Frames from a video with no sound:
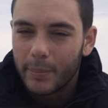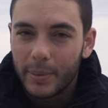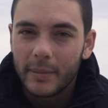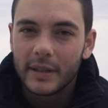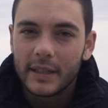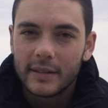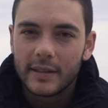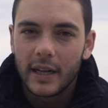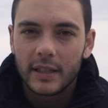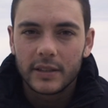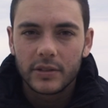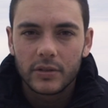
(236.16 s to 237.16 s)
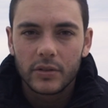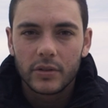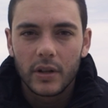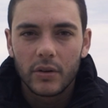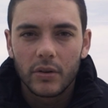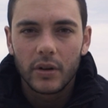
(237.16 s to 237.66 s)
Prima di iniziare il
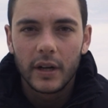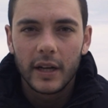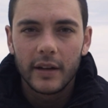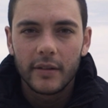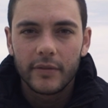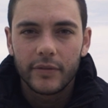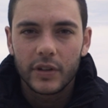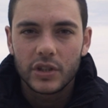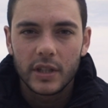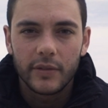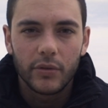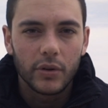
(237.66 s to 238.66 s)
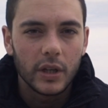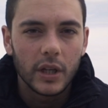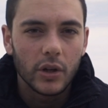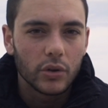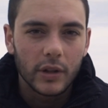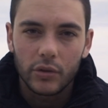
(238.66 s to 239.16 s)
testosterone facevo
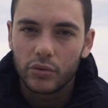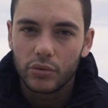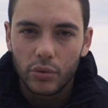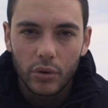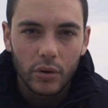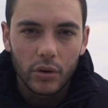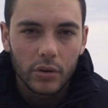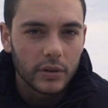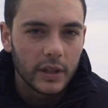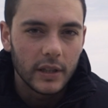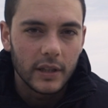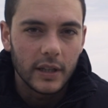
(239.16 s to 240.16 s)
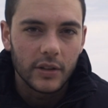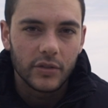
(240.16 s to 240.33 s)
io da solo degli